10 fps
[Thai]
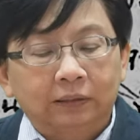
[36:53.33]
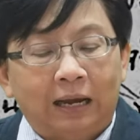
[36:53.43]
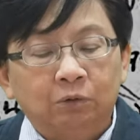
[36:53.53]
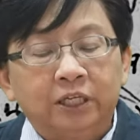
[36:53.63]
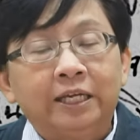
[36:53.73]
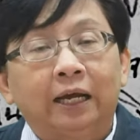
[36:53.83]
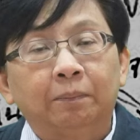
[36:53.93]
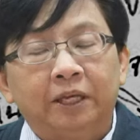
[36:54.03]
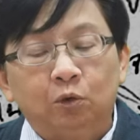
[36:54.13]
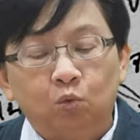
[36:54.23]
เท่าที่ยัง
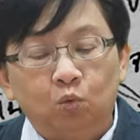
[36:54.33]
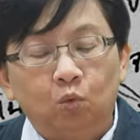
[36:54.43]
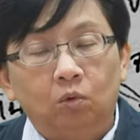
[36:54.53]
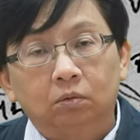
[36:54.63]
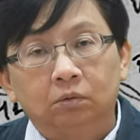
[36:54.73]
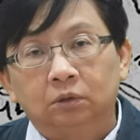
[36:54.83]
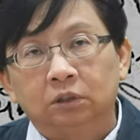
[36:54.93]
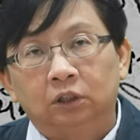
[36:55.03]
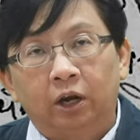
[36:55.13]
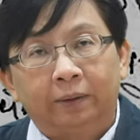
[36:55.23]
มีอยู่
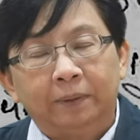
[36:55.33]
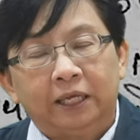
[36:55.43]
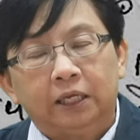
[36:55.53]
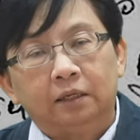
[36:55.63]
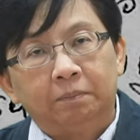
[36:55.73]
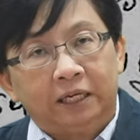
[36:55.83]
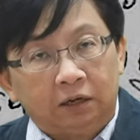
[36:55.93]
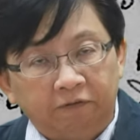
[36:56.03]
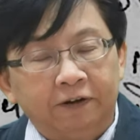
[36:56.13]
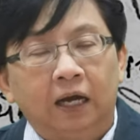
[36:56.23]
คือตอนนั้นมีมีเห
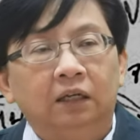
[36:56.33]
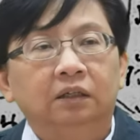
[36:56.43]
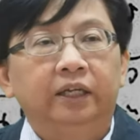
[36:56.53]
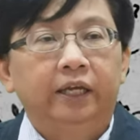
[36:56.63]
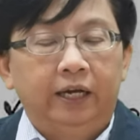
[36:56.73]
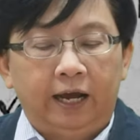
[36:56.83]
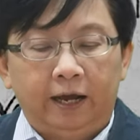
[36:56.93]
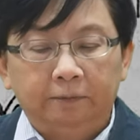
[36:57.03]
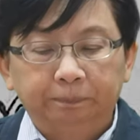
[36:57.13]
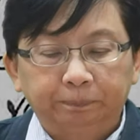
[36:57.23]
ลือเฟือเลยนะ
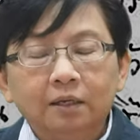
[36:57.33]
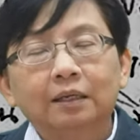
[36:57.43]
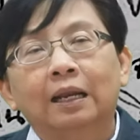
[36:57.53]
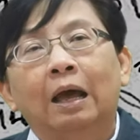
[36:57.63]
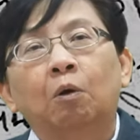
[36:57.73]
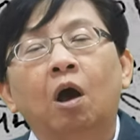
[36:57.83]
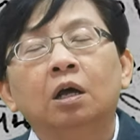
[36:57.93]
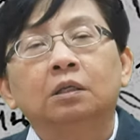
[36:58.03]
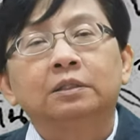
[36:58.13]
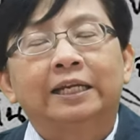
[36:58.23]
คะเราก็
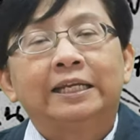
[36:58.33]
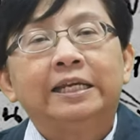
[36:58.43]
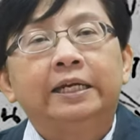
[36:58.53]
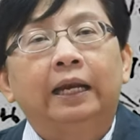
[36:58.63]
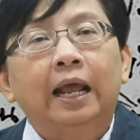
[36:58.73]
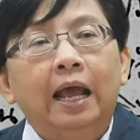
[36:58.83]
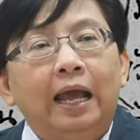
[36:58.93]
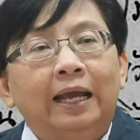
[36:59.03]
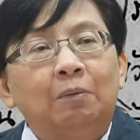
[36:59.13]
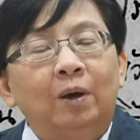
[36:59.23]
จะได้ยิน
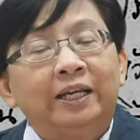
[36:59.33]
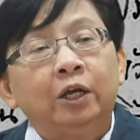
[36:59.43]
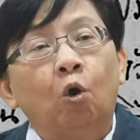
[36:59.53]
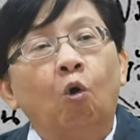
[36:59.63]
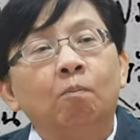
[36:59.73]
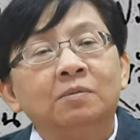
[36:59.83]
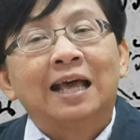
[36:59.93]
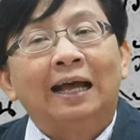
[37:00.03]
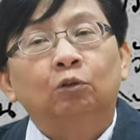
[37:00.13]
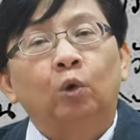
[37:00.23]
ไอ้คำว่านิคม
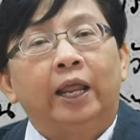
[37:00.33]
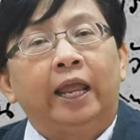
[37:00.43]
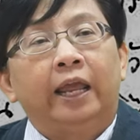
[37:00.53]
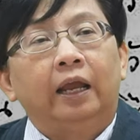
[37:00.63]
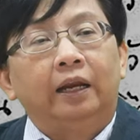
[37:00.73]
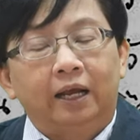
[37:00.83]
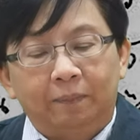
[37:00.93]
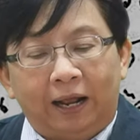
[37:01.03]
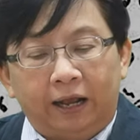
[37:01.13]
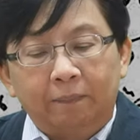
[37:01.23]
สร้างตนเอง
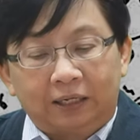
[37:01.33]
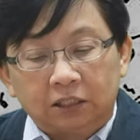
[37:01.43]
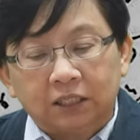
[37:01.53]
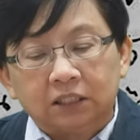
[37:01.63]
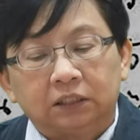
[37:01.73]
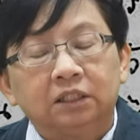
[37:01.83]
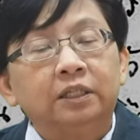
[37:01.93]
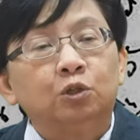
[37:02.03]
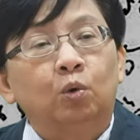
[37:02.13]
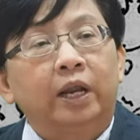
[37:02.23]
มาฮะมันก็จะเกิดขึ้น
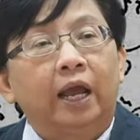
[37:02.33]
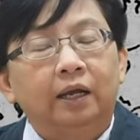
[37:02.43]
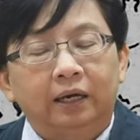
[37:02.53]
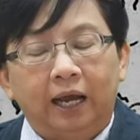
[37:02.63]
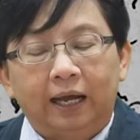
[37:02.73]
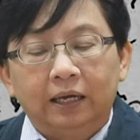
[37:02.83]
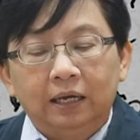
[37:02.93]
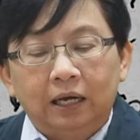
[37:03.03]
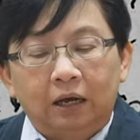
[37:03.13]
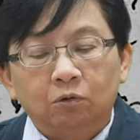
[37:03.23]
ในช่วงนี้นะคะ
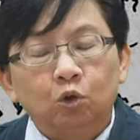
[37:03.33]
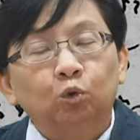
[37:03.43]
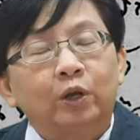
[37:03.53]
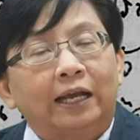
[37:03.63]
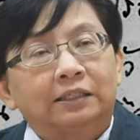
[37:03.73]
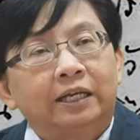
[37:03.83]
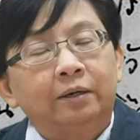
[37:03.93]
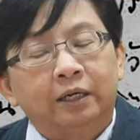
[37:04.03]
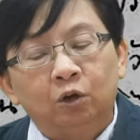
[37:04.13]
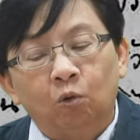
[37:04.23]
เขายกตัวอย่างเช่น
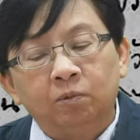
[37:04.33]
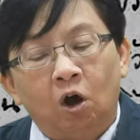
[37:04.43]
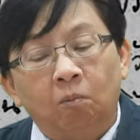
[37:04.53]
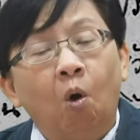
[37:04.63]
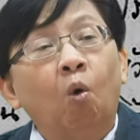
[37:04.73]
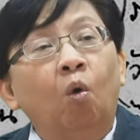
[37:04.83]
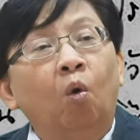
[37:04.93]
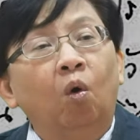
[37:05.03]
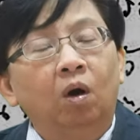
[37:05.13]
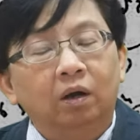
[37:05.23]
นิคมหนองโพ
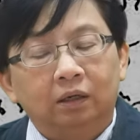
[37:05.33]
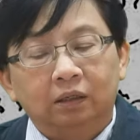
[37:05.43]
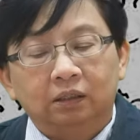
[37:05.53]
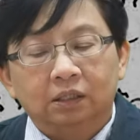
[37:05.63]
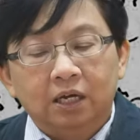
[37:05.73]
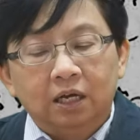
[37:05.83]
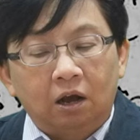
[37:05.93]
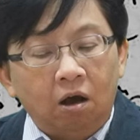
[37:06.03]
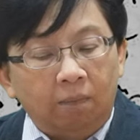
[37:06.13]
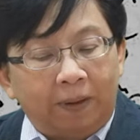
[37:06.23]

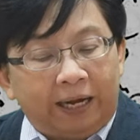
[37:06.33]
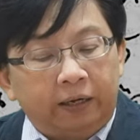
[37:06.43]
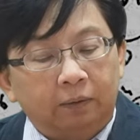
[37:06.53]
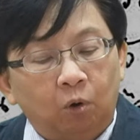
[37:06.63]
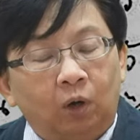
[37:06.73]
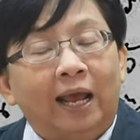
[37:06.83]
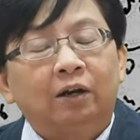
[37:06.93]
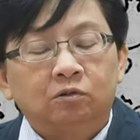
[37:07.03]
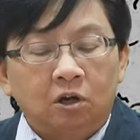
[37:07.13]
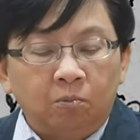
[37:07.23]
ก็เป็นผลงาน
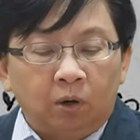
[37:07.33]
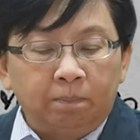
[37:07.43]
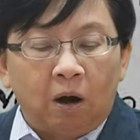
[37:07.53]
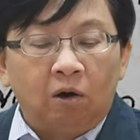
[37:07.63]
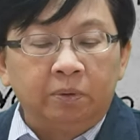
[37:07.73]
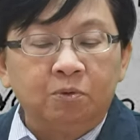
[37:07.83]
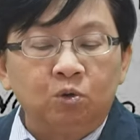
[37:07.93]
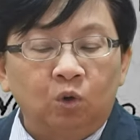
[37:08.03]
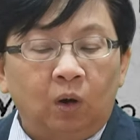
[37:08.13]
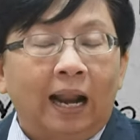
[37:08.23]
ของจอมพลป.พิบู
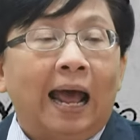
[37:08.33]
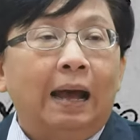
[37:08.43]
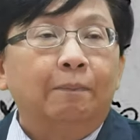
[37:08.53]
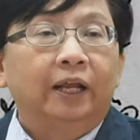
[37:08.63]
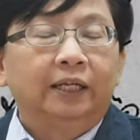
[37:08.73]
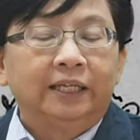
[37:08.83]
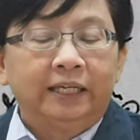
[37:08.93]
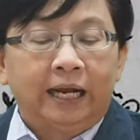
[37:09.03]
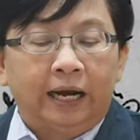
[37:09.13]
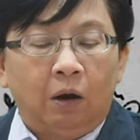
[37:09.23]
ลสงครามนะคะที่
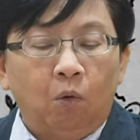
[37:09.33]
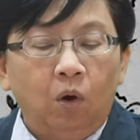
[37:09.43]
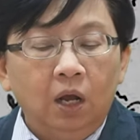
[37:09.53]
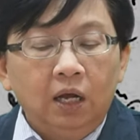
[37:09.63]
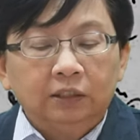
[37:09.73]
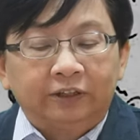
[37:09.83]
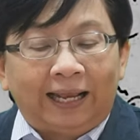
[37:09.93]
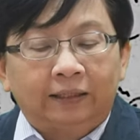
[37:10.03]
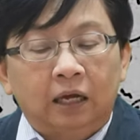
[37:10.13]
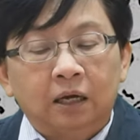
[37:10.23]
ท่านเอาแทร
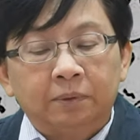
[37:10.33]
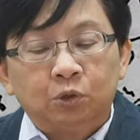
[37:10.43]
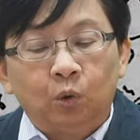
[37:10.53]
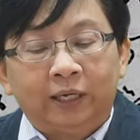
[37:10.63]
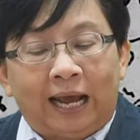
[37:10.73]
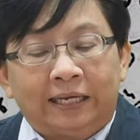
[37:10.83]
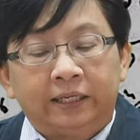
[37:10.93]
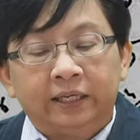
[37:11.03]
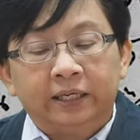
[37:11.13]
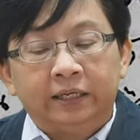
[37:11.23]
กเตอร์ไปช่วยไถ
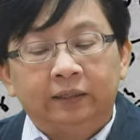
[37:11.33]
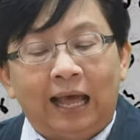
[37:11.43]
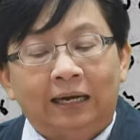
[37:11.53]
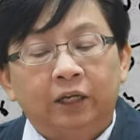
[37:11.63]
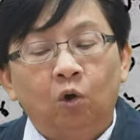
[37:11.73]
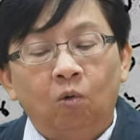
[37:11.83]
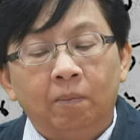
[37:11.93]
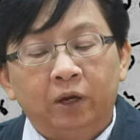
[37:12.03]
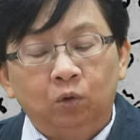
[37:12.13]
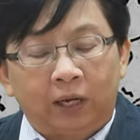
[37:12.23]
ที่ดินตั้งนิคม
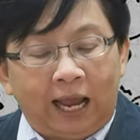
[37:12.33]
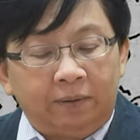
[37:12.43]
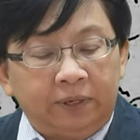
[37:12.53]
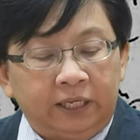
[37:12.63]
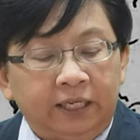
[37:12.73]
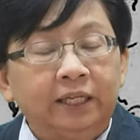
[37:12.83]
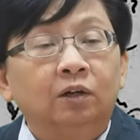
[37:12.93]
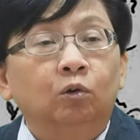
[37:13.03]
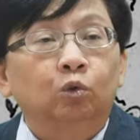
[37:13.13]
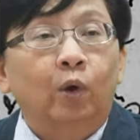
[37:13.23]
ให้คนไทยมีที่ดิน
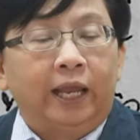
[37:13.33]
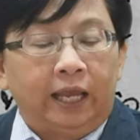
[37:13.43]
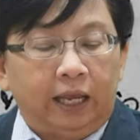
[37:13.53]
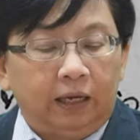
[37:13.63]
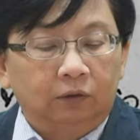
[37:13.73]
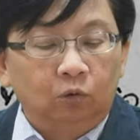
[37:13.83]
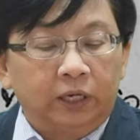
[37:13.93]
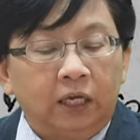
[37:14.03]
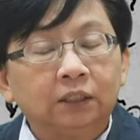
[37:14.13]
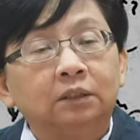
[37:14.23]
ของตัวเองตรง
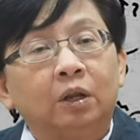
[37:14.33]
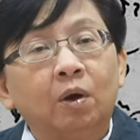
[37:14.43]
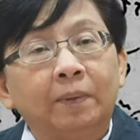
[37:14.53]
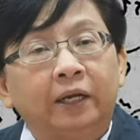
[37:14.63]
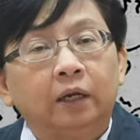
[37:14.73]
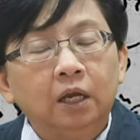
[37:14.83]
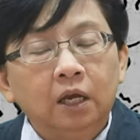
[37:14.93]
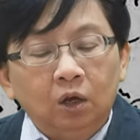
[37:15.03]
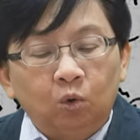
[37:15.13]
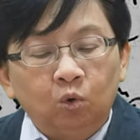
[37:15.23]
นี้ก็ถือได้ว่าเป็น
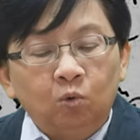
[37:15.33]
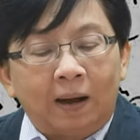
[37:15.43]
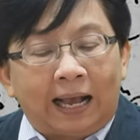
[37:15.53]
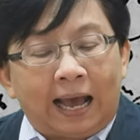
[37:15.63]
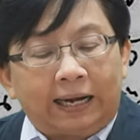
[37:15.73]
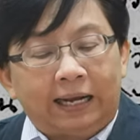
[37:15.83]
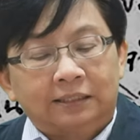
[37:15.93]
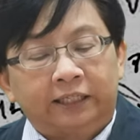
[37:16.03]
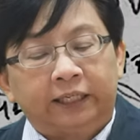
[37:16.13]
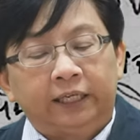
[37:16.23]
คุณูปการทาง
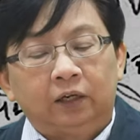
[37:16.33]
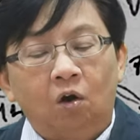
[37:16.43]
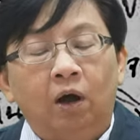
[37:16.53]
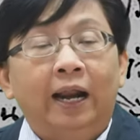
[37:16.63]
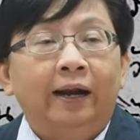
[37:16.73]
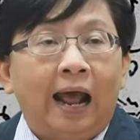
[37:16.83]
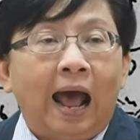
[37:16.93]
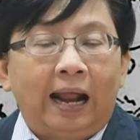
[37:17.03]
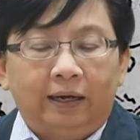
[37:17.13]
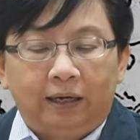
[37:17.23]
เศรษฐกิจของคณะ
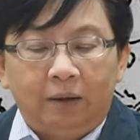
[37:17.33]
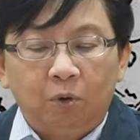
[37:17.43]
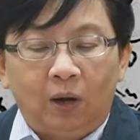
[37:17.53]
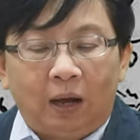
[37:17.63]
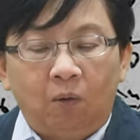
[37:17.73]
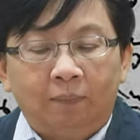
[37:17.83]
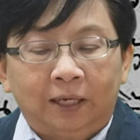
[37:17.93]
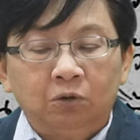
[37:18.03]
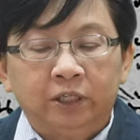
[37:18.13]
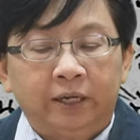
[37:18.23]
ราษฎรนะคะบนหลักความ
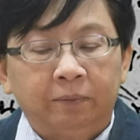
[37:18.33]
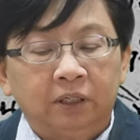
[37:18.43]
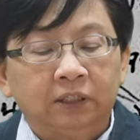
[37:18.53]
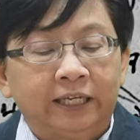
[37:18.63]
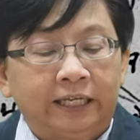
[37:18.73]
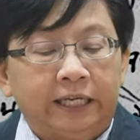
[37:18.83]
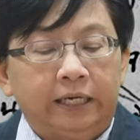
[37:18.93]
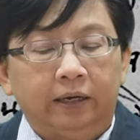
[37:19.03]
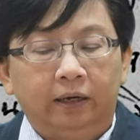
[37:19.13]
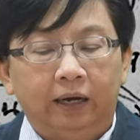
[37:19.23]
เท่าเทียมเรื่องที่ดิ
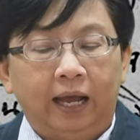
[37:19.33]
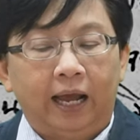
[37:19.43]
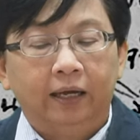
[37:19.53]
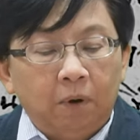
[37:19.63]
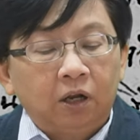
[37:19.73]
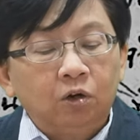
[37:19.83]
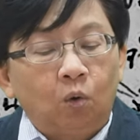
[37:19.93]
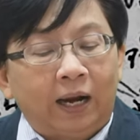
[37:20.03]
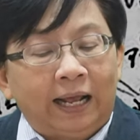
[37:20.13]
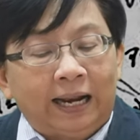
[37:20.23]
นนะคะมรด
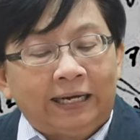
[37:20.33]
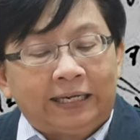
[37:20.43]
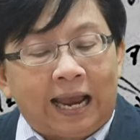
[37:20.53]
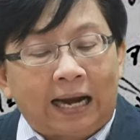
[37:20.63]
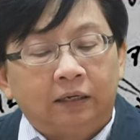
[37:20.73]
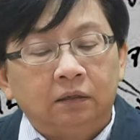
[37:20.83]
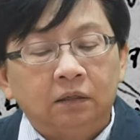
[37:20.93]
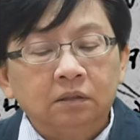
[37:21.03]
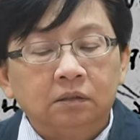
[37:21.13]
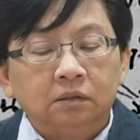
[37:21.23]
กคณะราษฎรอีกอย่างหนึ่ง
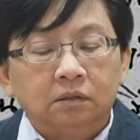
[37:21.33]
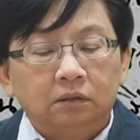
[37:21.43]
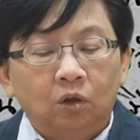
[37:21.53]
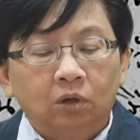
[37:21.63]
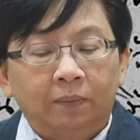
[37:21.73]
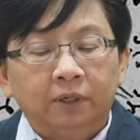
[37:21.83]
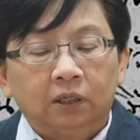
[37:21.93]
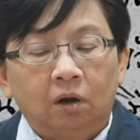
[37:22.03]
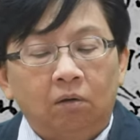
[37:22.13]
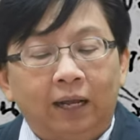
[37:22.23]
ก็คือต้นกำเนิ
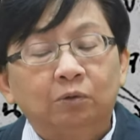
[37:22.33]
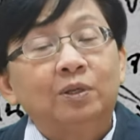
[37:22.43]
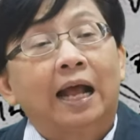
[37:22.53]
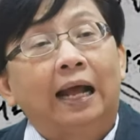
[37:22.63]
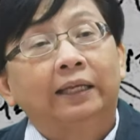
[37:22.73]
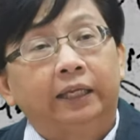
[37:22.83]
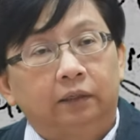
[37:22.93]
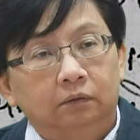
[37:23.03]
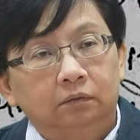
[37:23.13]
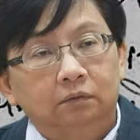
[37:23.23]
ดของรัฐวิสาหกิจ
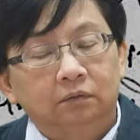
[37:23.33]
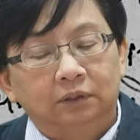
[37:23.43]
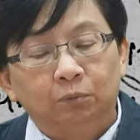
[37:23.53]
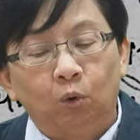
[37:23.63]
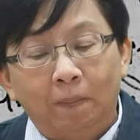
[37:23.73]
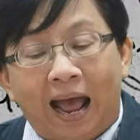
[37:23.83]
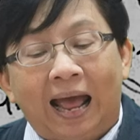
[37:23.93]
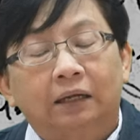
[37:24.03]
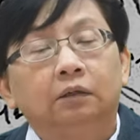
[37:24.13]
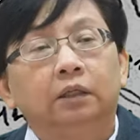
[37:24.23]
จำนวนมา
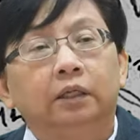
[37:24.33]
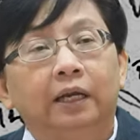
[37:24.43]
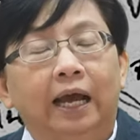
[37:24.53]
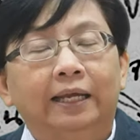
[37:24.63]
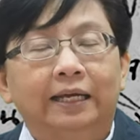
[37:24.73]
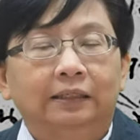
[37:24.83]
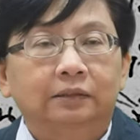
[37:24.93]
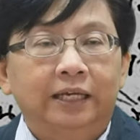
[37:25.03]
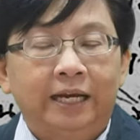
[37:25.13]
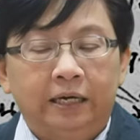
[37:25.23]
กเลยนะคะอย่าง
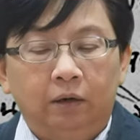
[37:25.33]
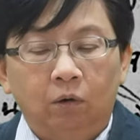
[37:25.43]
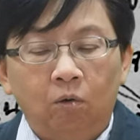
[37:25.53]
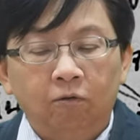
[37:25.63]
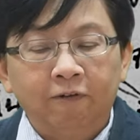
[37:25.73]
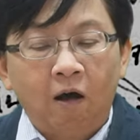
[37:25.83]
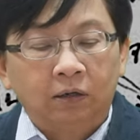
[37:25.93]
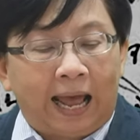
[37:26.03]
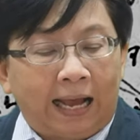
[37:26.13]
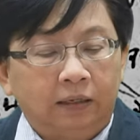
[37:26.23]
เช่นโรงฟอก
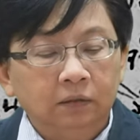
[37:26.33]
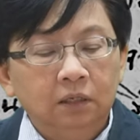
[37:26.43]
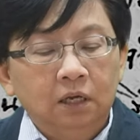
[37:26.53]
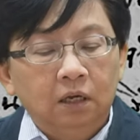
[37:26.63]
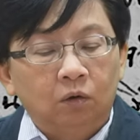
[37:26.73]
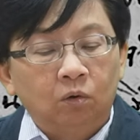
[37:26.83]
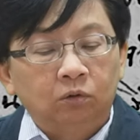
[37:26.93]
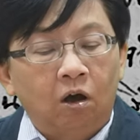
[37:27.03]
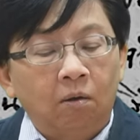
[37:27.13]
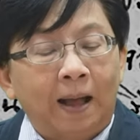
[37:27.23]
หนังโรง
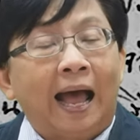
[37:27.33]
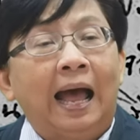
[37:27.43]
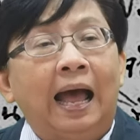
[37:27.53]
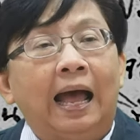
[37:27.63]
ทอผ้า